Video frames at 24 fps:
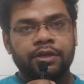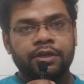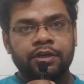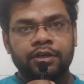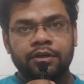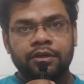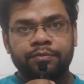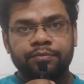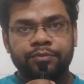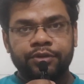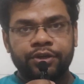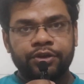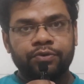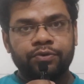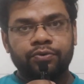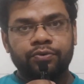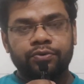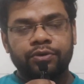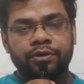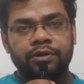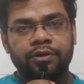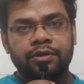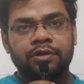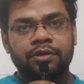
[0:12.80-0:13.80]
इनकम नहीं
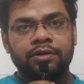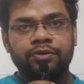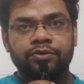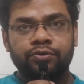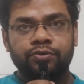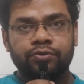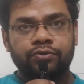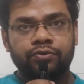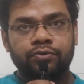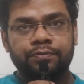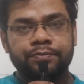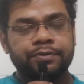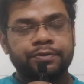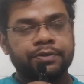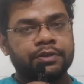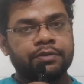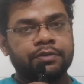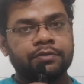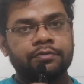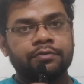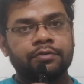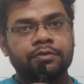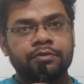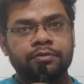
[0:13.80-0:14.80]
हो रही है यूट्यूब
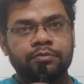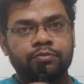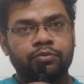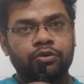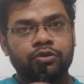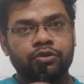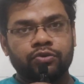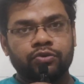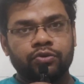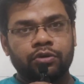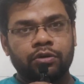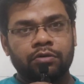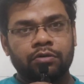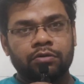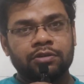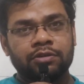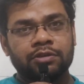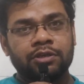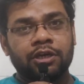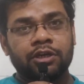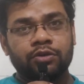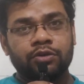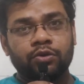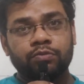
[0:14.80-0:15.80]
से बहुत सुना होगा
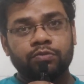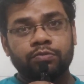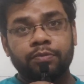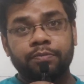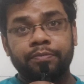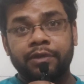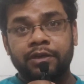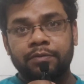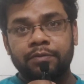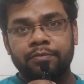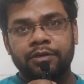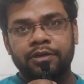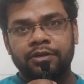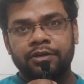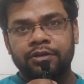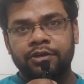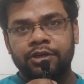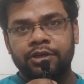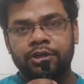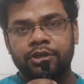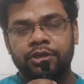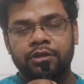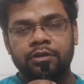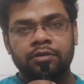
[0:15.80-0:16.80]
खासतौर पर बड़े बड़े
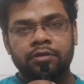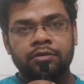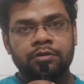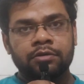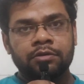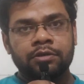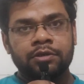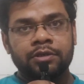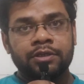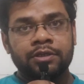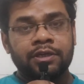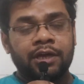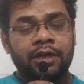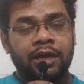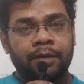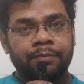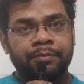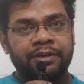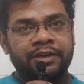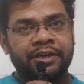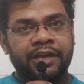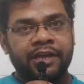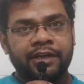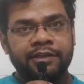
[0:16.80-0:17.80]
क्रिएटर
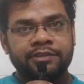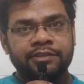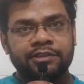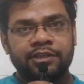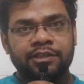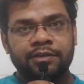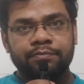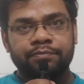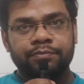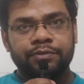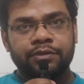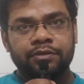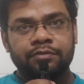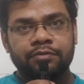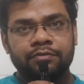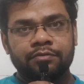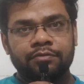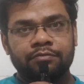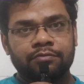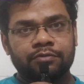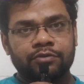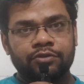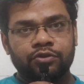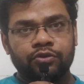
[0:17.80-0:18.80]
अपने टेक चैंपियन
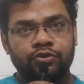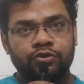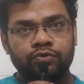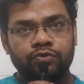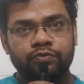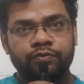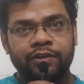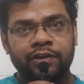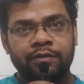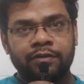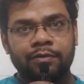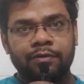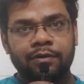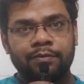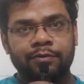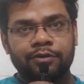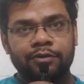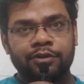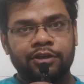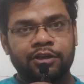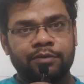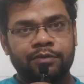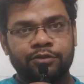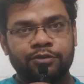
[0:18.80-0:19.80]
यूट्यूब वाले बाबा
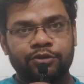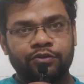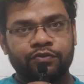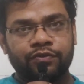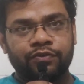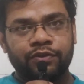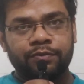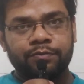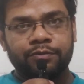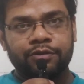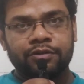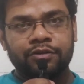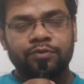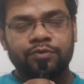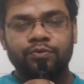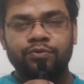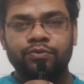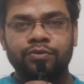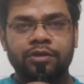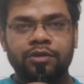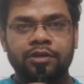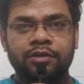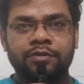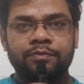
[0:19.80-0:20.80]
के नाम से जो फेमस है
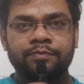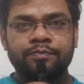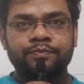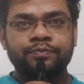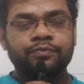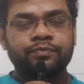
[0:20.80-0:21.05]
उनका